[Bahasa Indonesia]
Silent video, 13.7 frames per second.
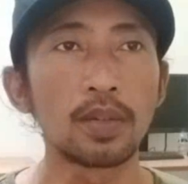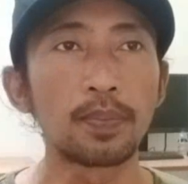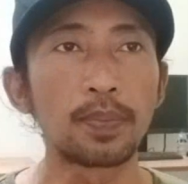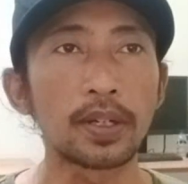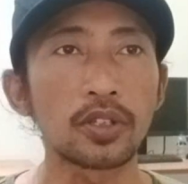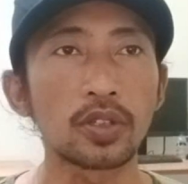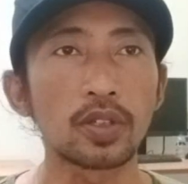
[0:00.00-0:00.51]

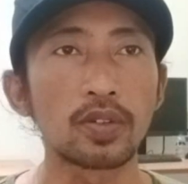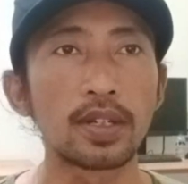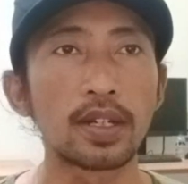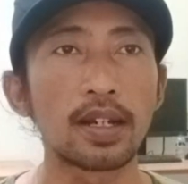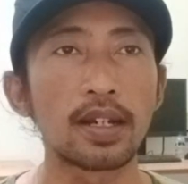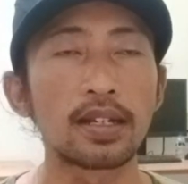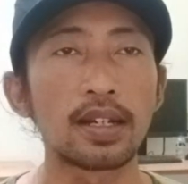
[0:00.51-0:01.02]

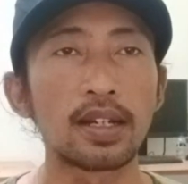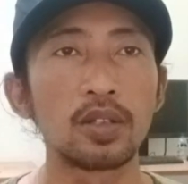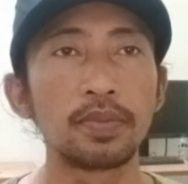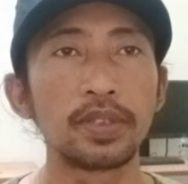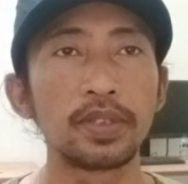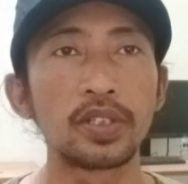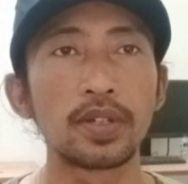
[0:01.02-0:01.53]
persaudaraan
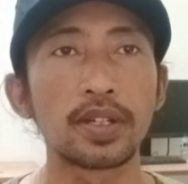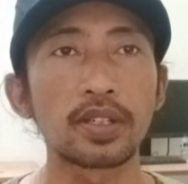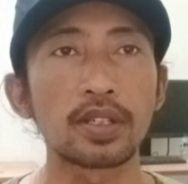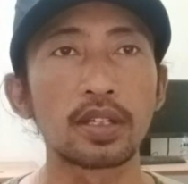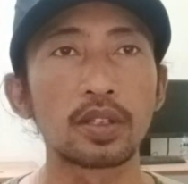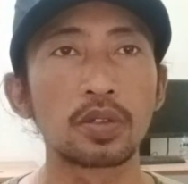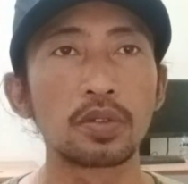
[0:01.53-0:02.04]
alumni
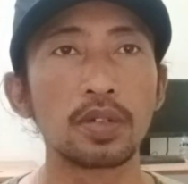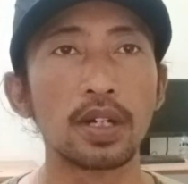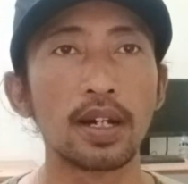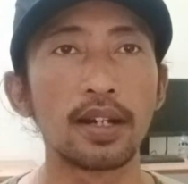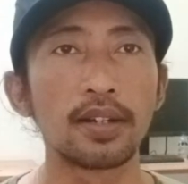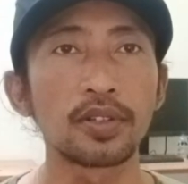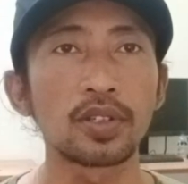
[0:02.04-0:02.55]

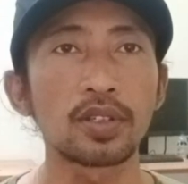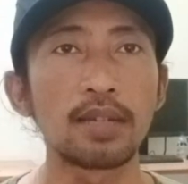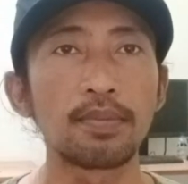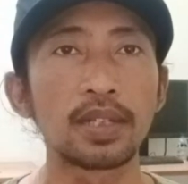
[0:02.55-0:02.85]
212, Selamat